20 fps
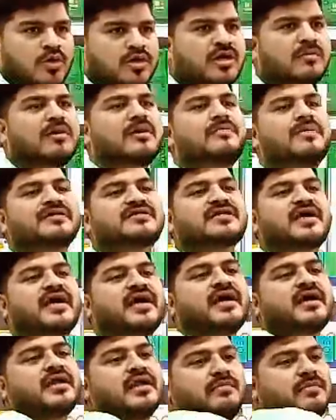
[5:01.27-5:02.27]
दो डबल
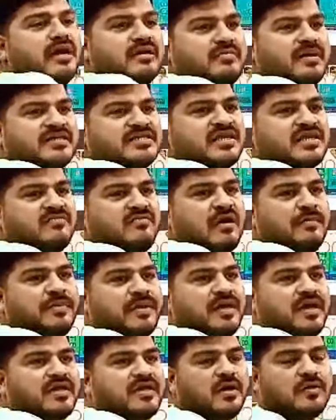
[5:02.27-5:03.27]
पैसे रहमान भाई से
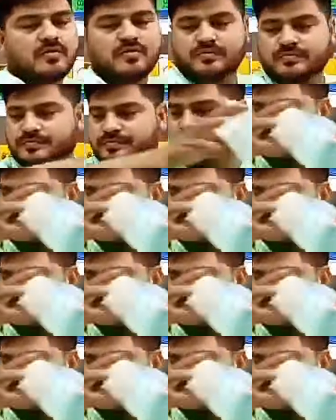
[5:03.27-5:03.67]
वापिस ले जाओ